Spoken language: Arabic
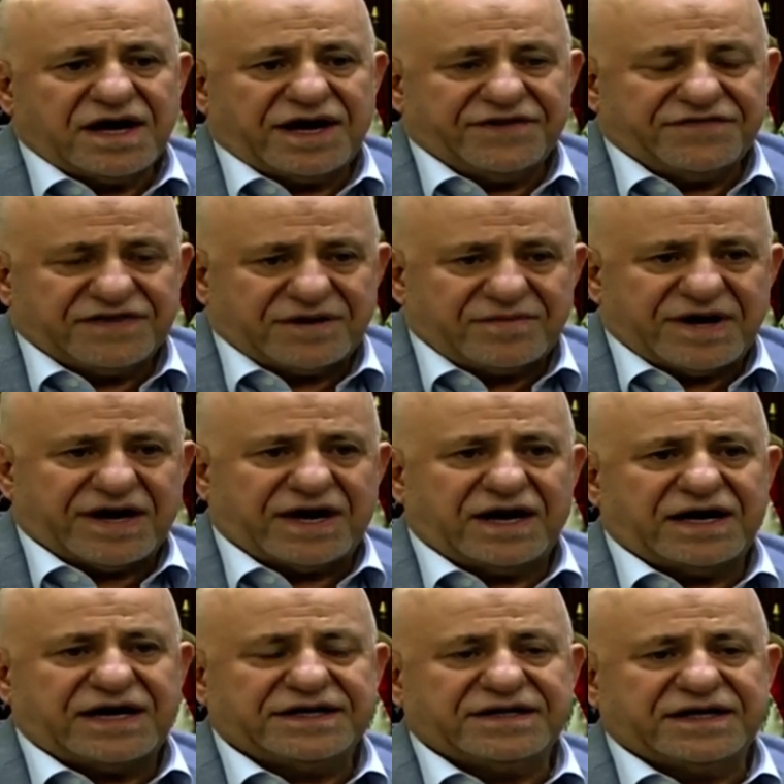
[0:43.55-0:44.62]
عندما
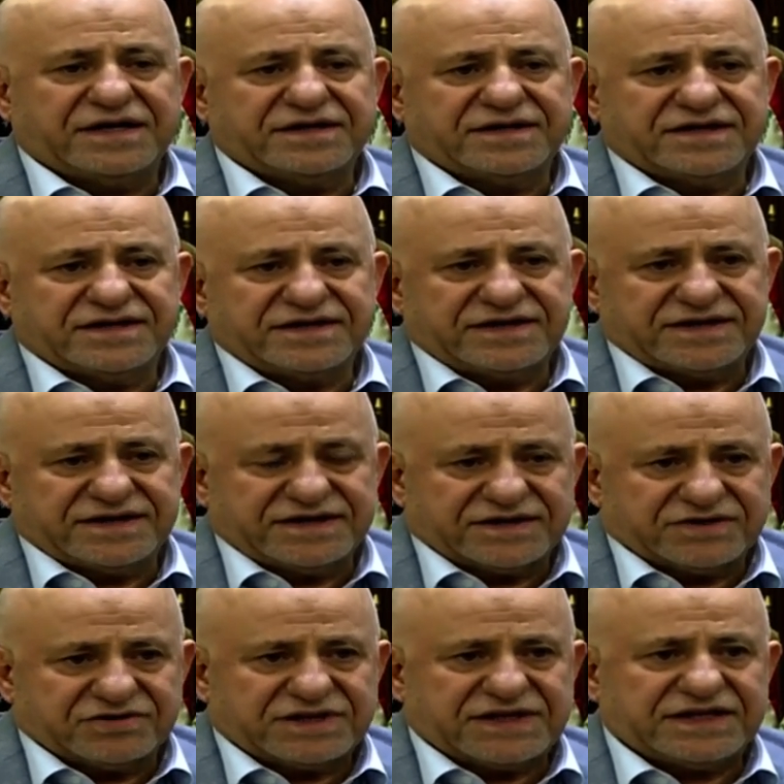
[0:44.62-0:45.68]
راى ان
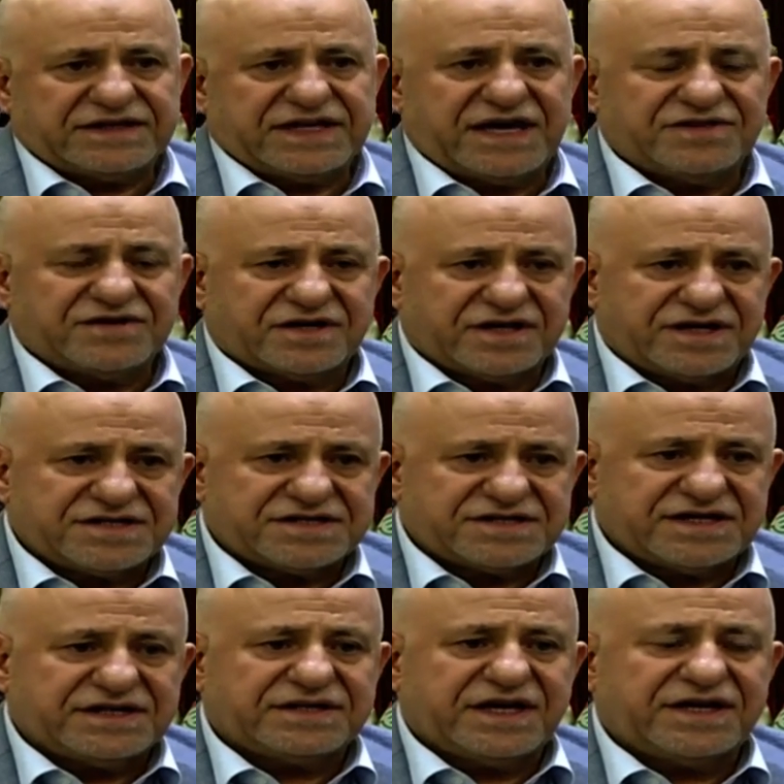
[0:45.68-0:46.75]
الكتلتين
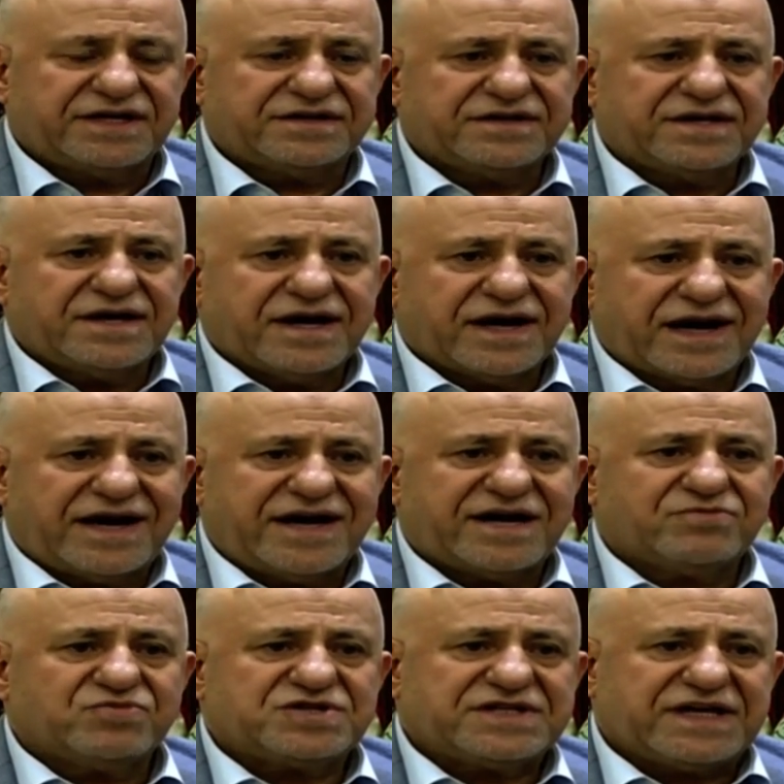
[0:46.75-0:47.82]
الرئيسيتين
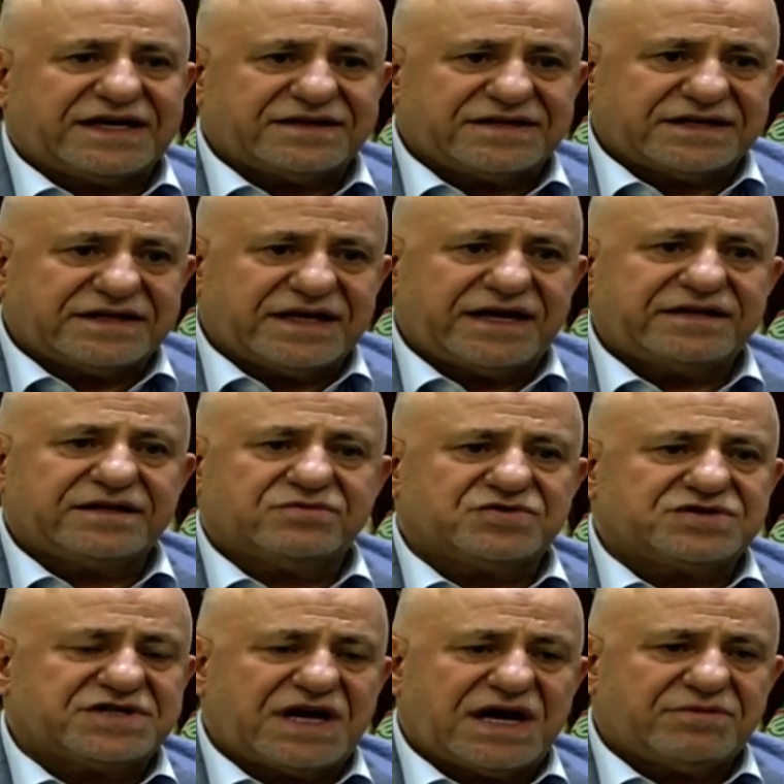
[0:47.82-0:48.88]
غير مستعدتين
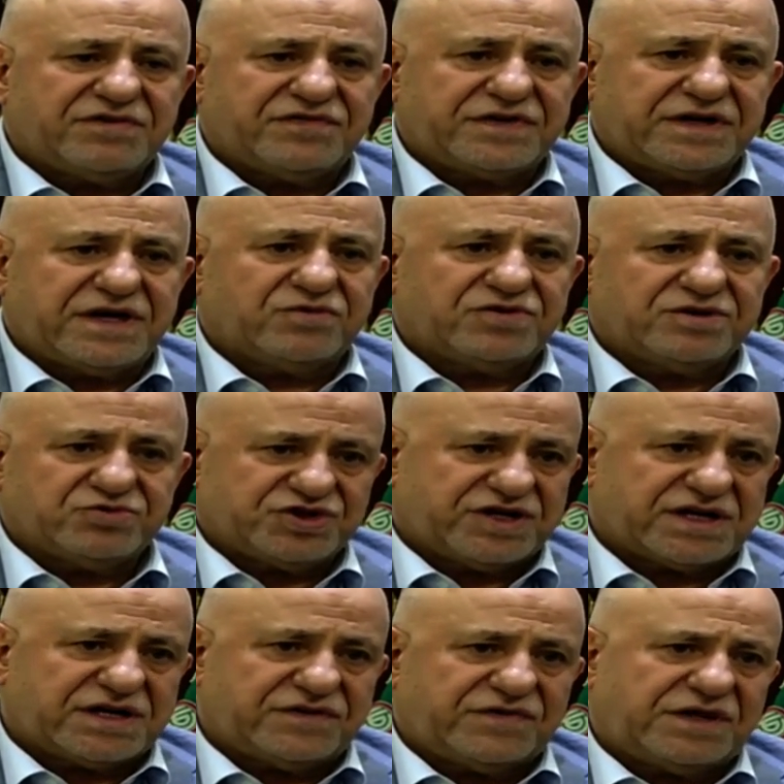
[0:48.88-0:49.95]
للمساهمه في او
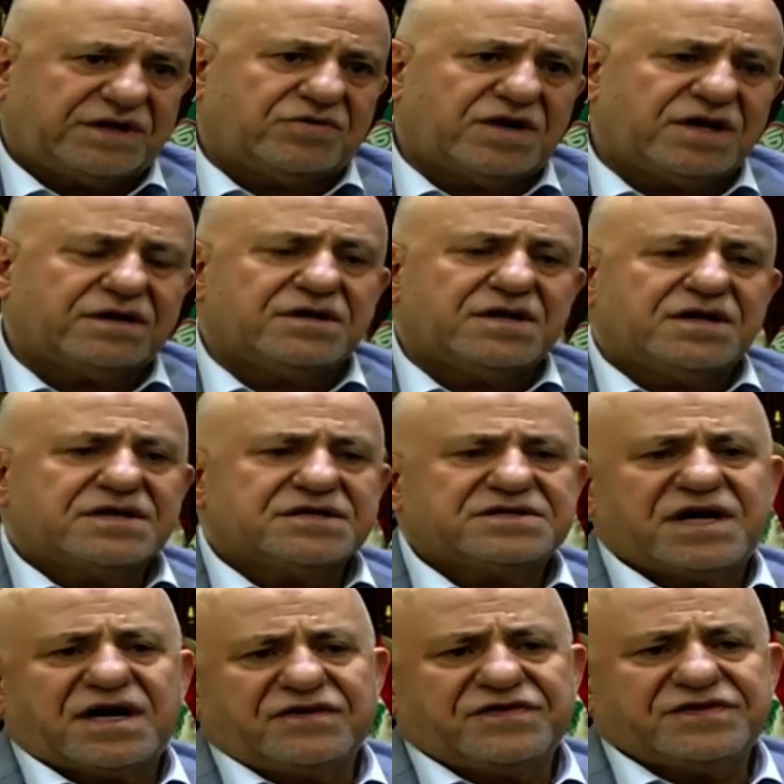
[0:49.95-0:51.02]
للمشاركه في الحوار
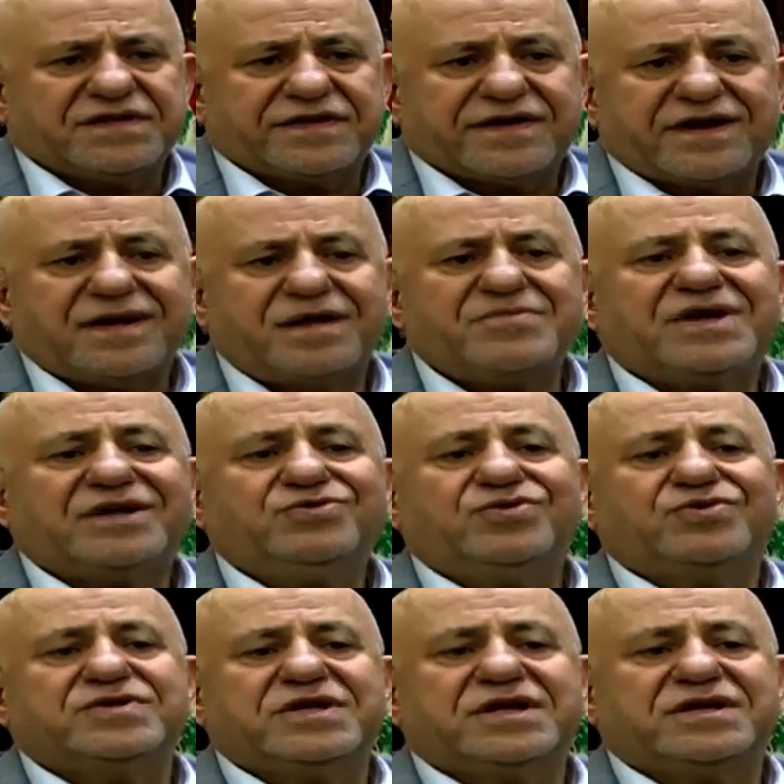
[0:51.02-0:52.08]
صرف النظر لم
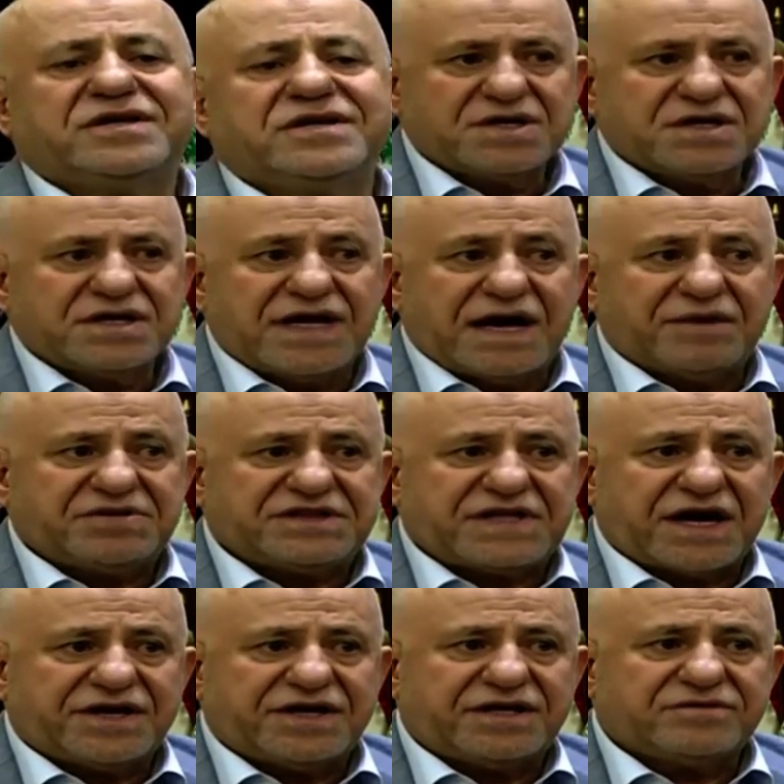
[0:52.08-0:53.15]
يدعو الى لا
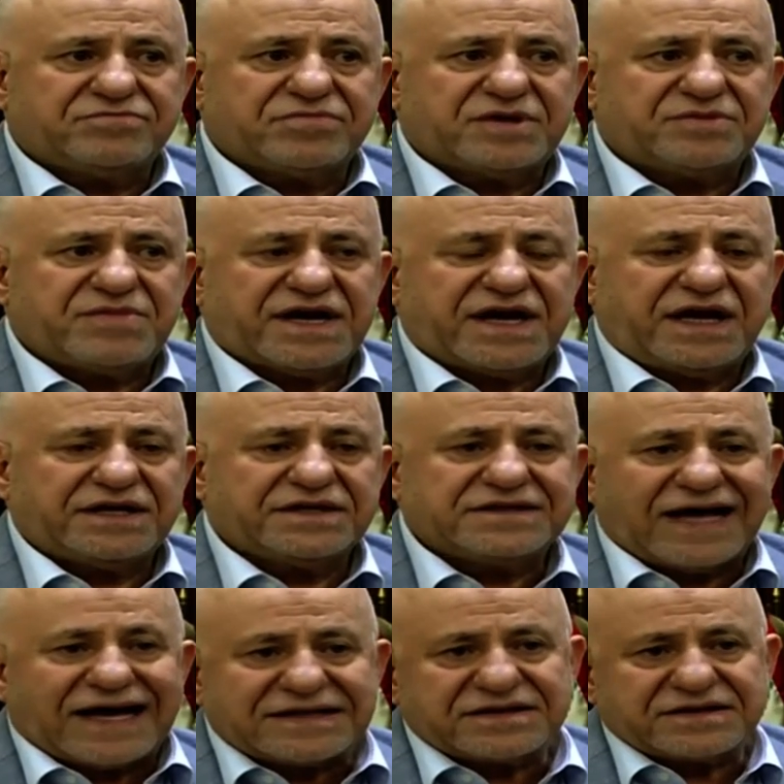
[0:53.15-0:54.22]
بالتاكيد ما راح
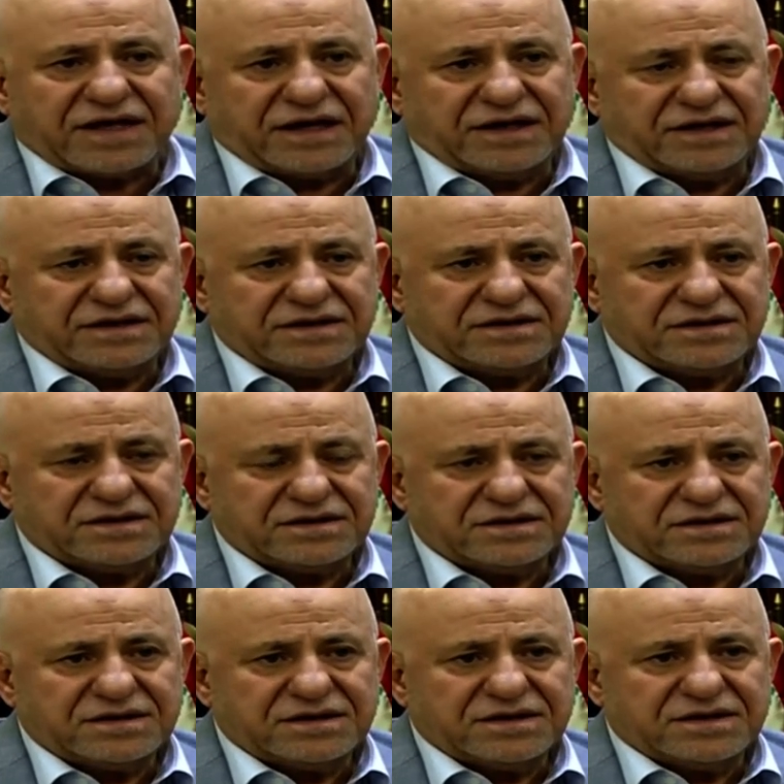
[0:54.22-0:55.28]
يتعطل
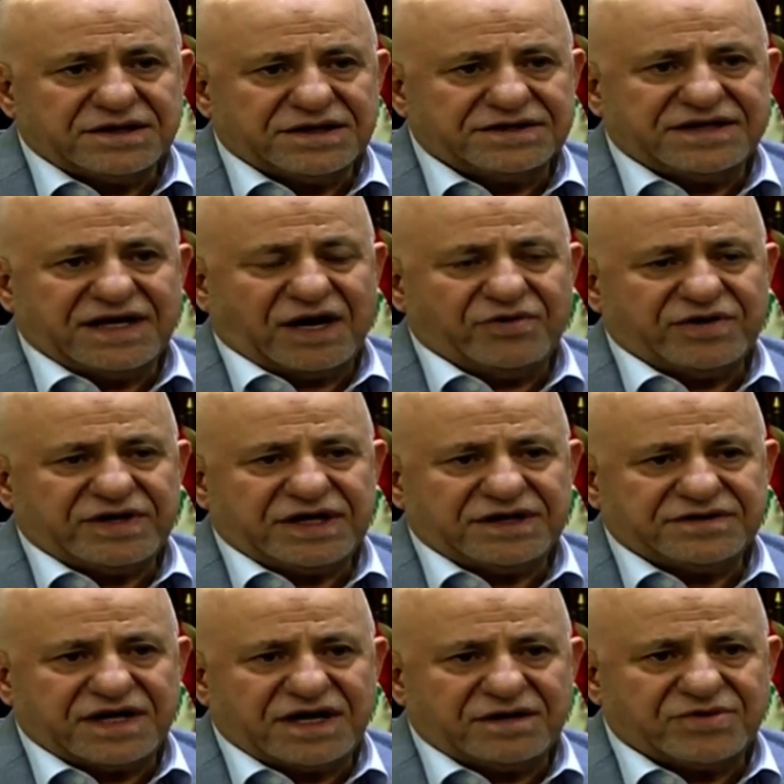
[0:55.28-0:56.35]
الدعوه
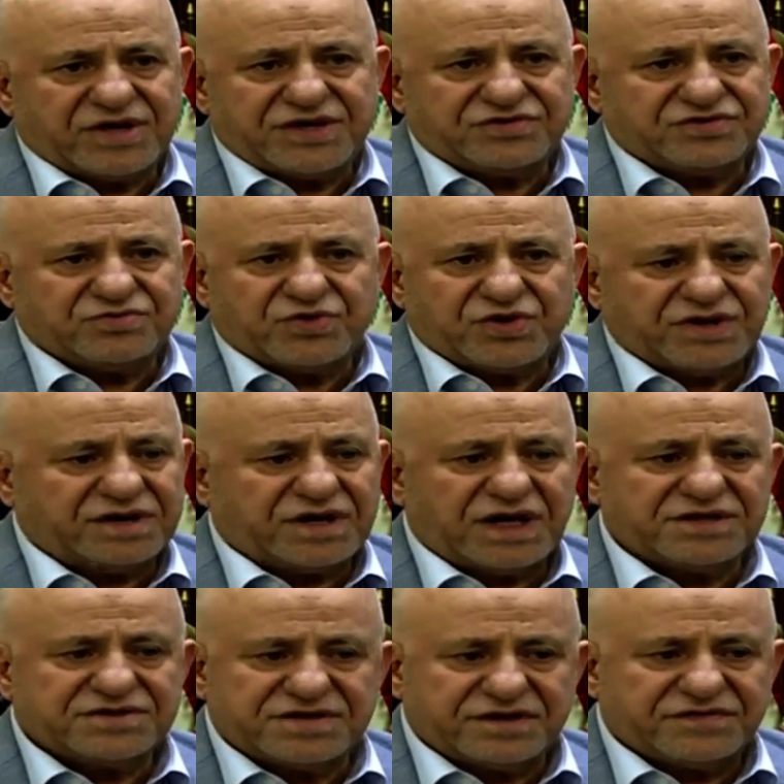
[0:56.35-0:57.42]
لانتخاب رئيس جمهوريه
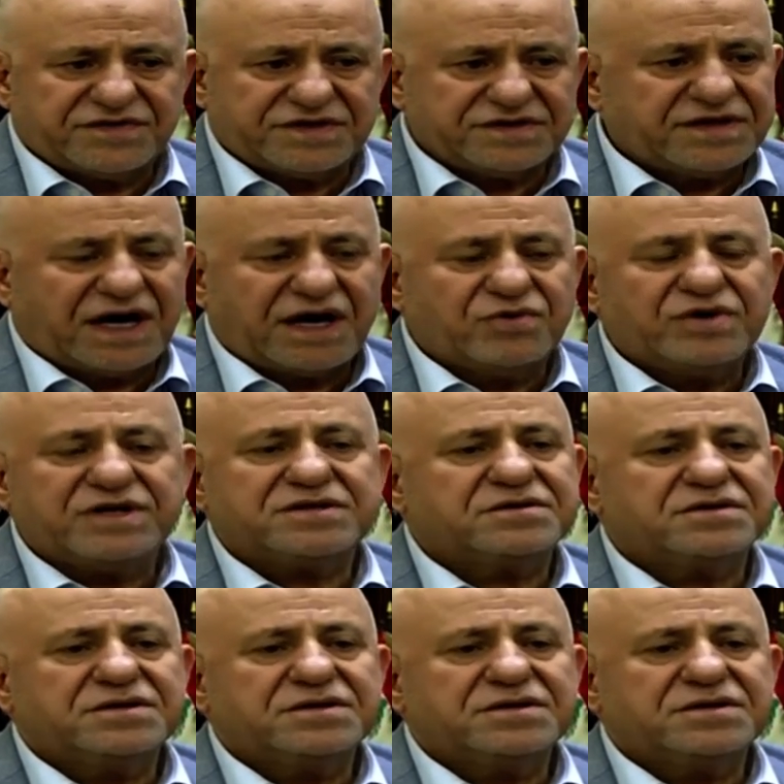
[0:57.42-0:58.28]
راح يصير في دعوات